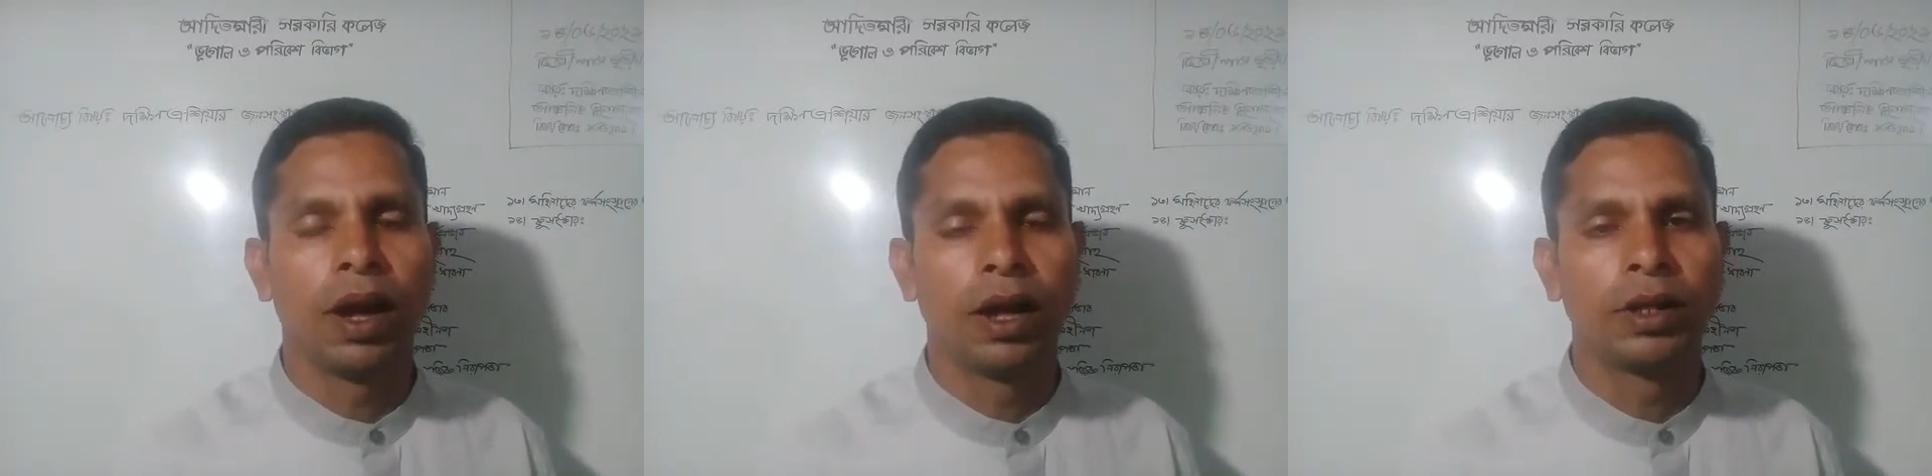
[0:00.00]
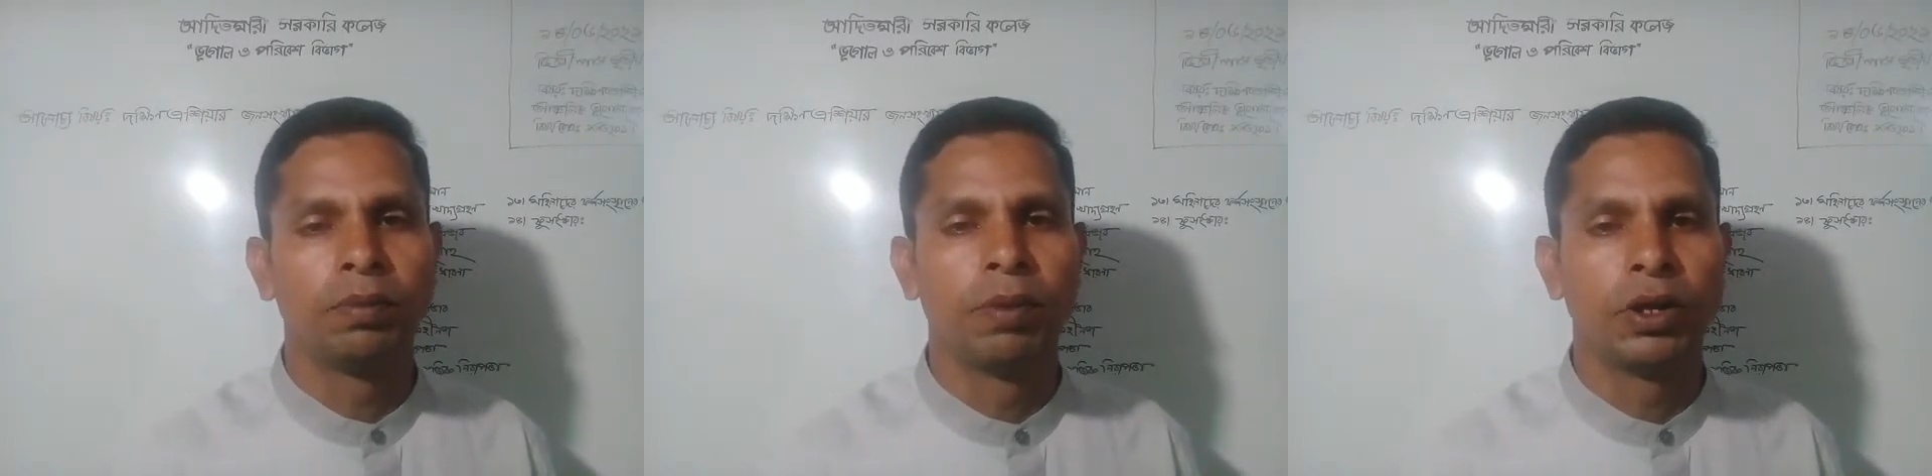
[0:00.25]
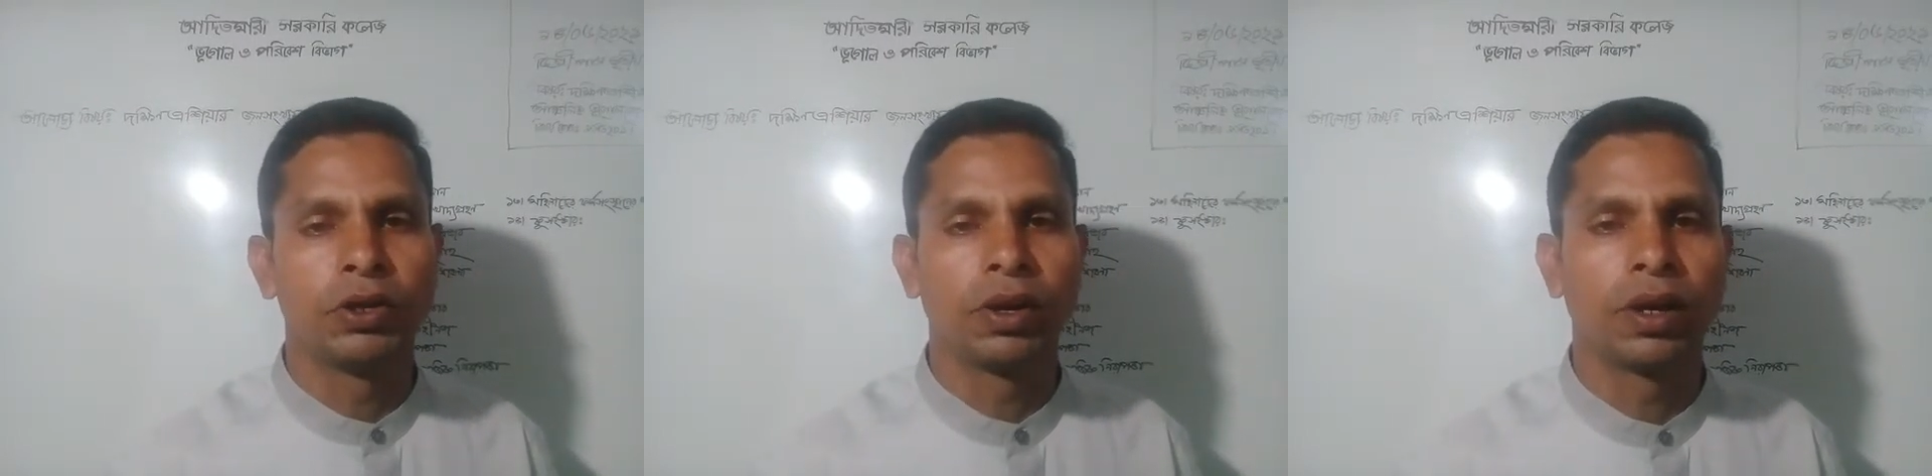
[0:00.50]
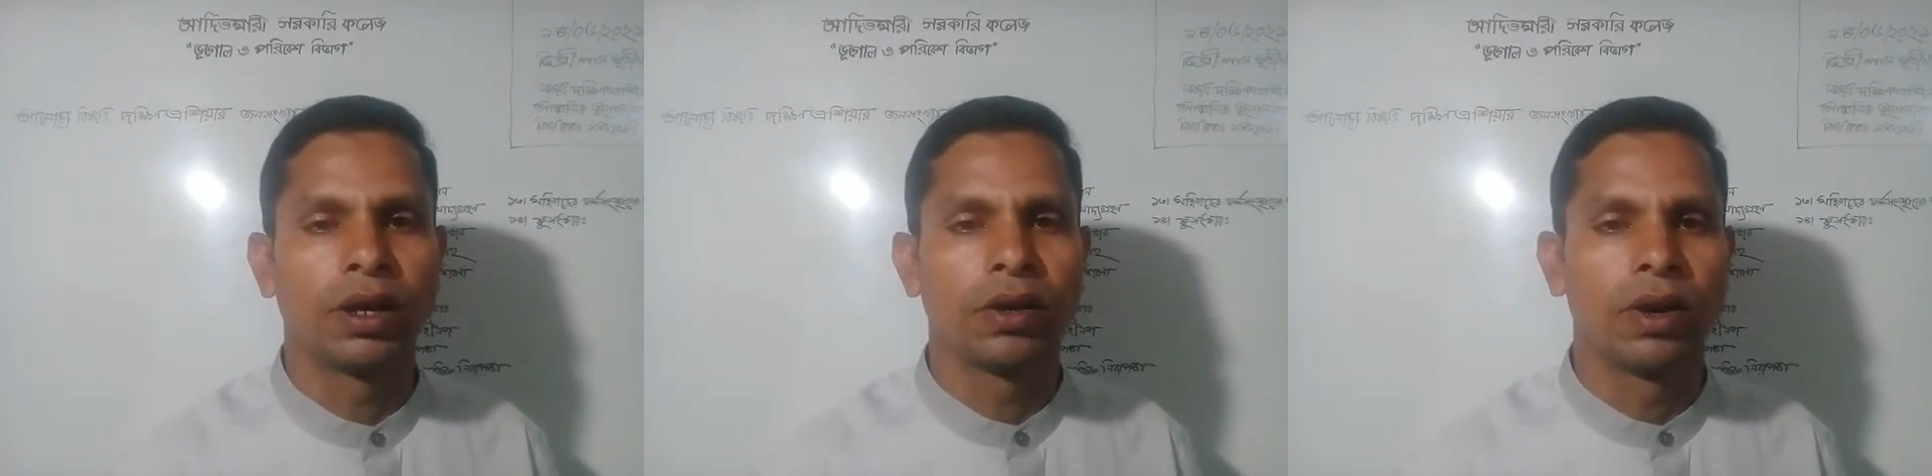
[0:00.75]
আজিতমারি
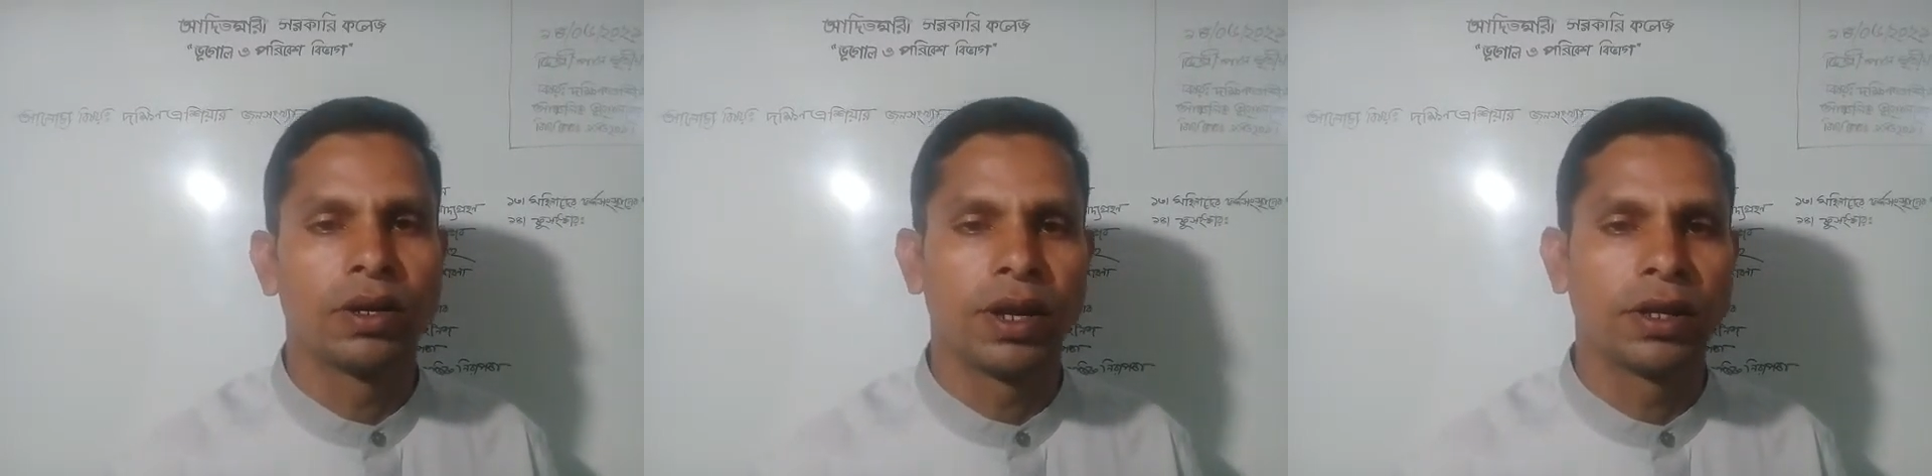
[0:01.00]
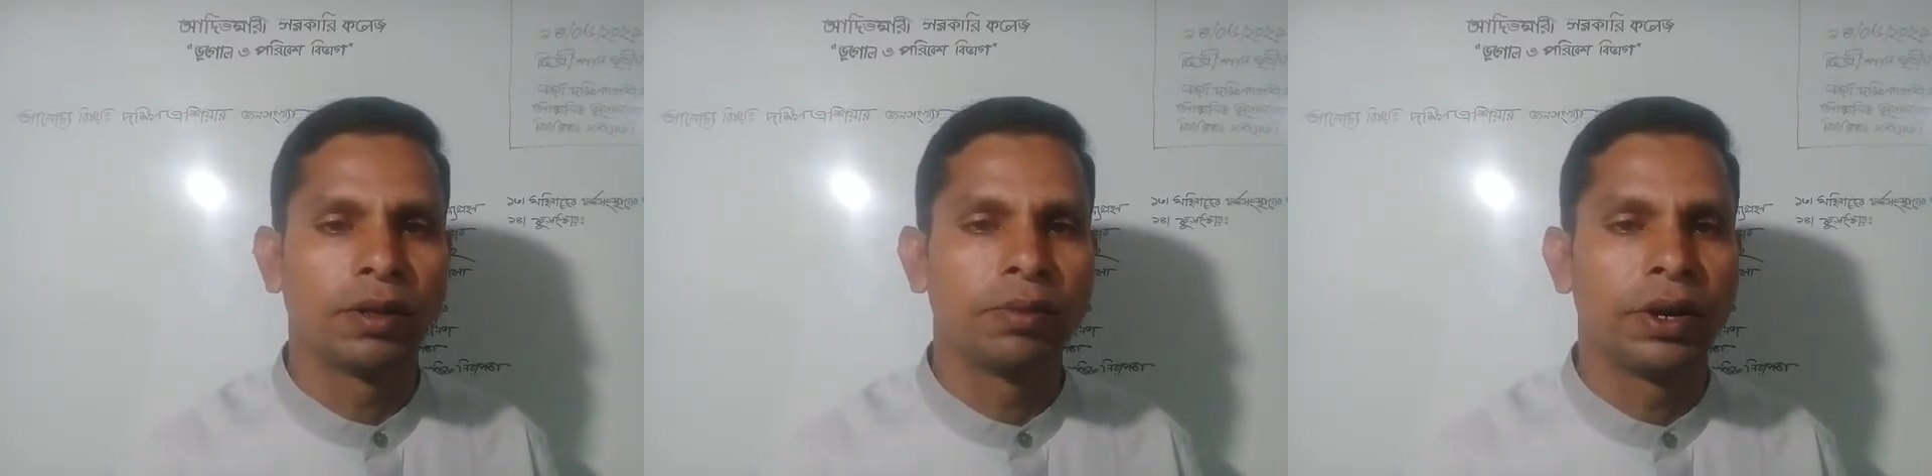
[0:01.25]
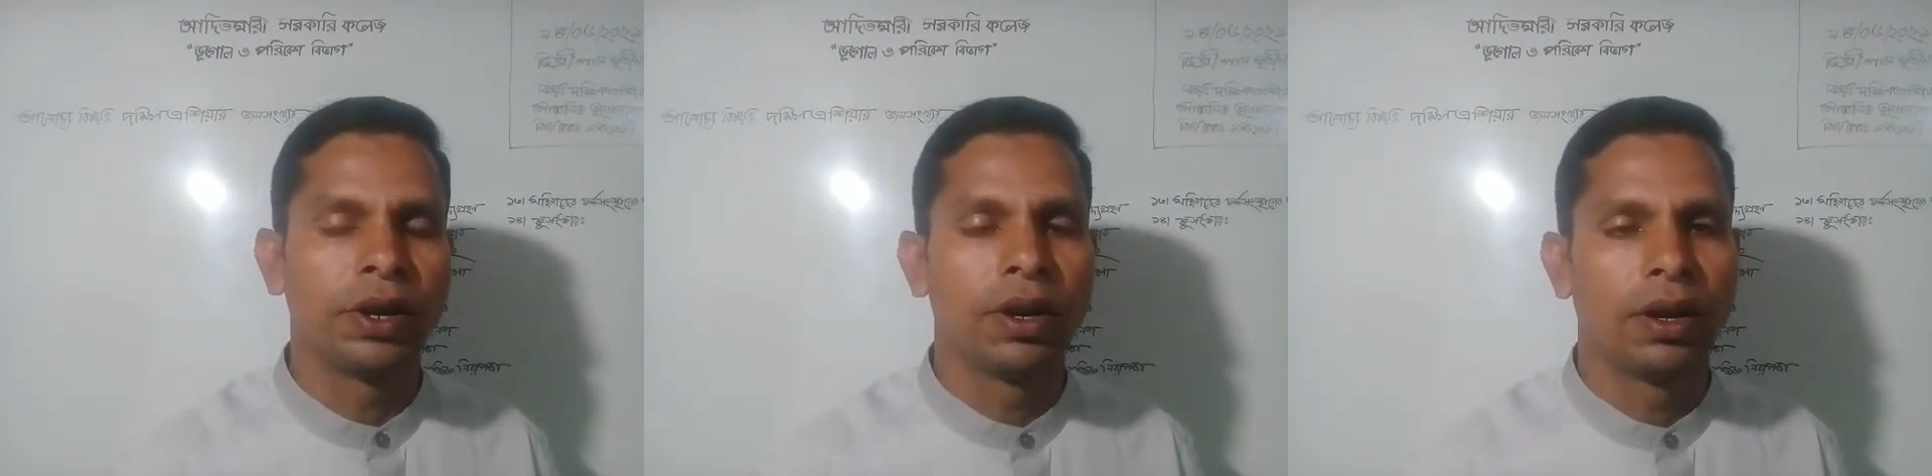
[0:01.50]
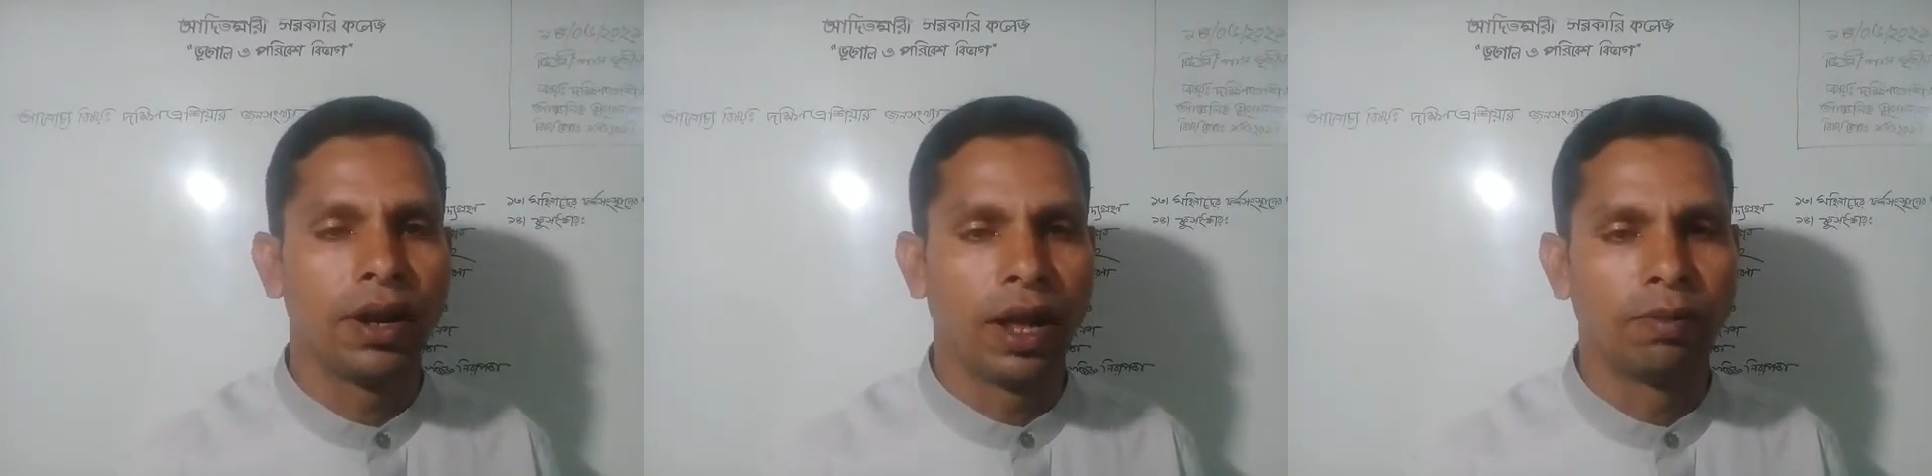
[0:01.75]
সরকারি কলেজ আজিতমারি
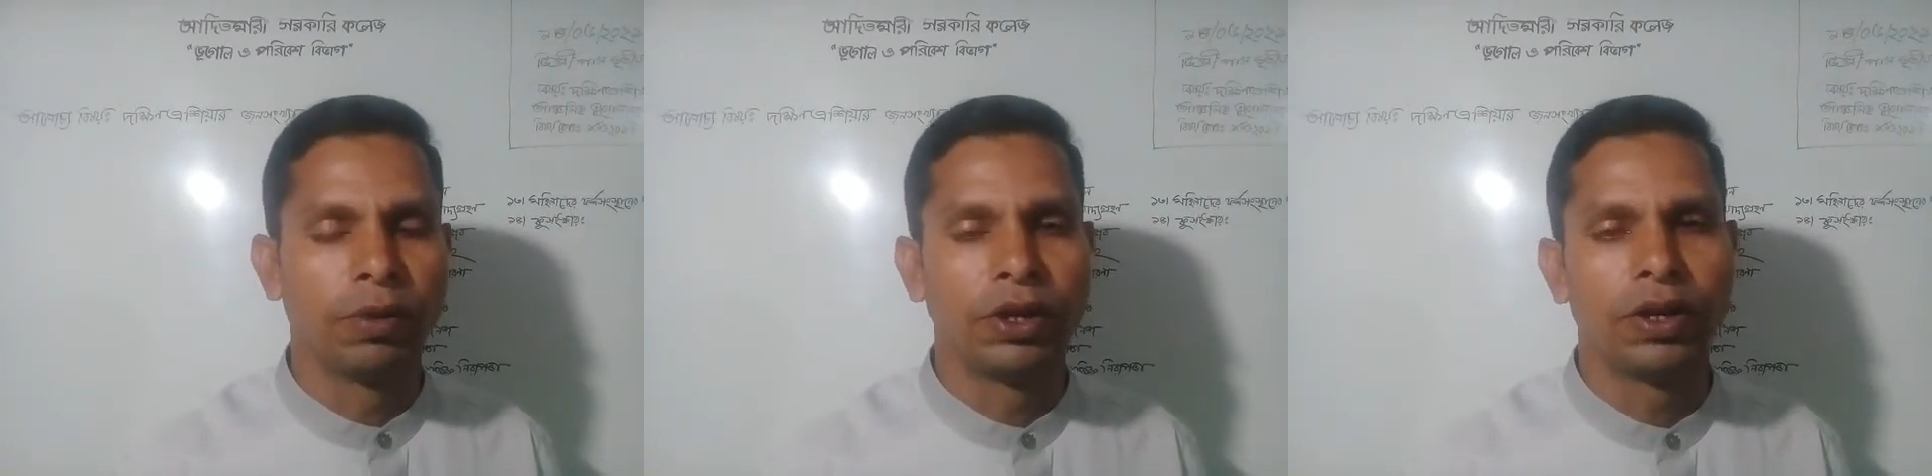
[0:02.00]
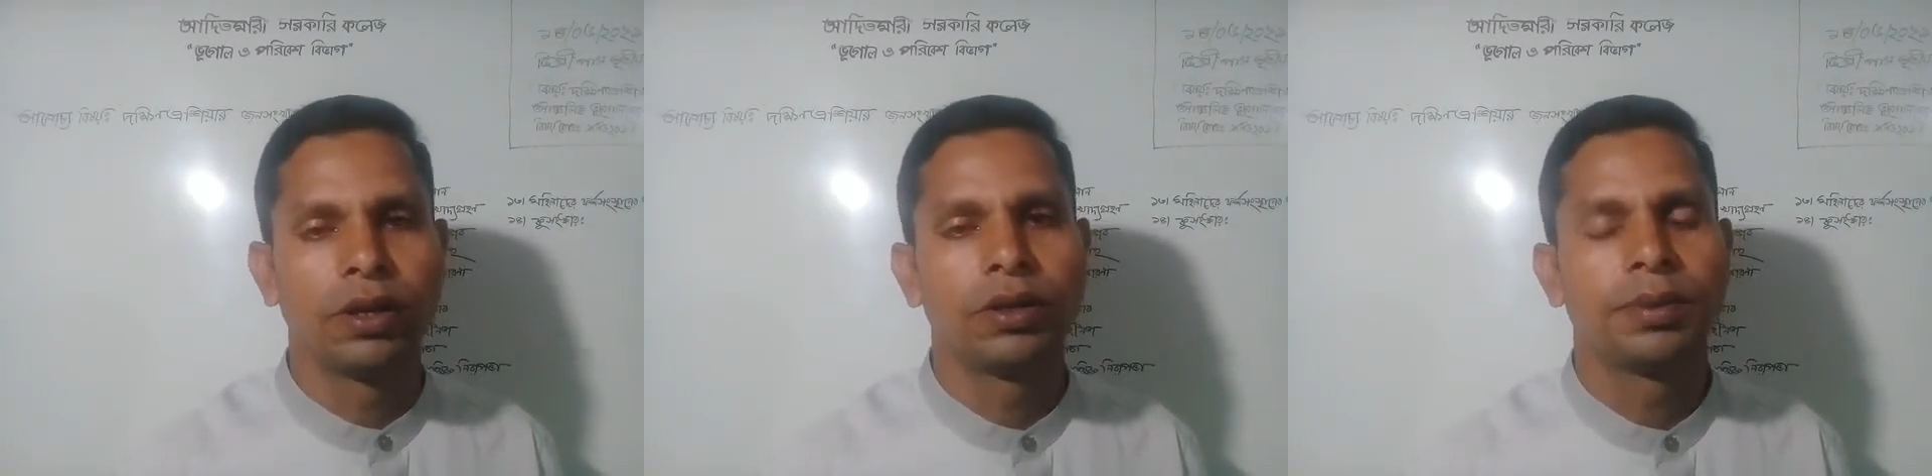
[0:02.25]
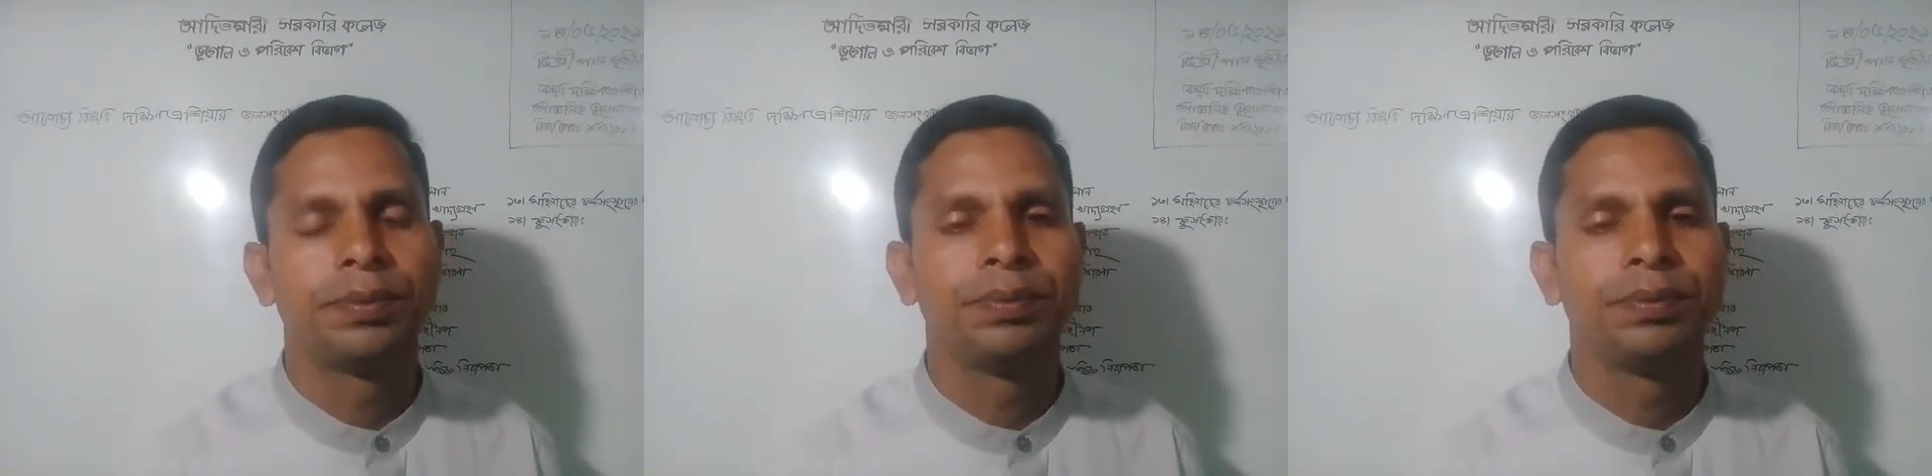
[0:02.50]
লালমনিরহাট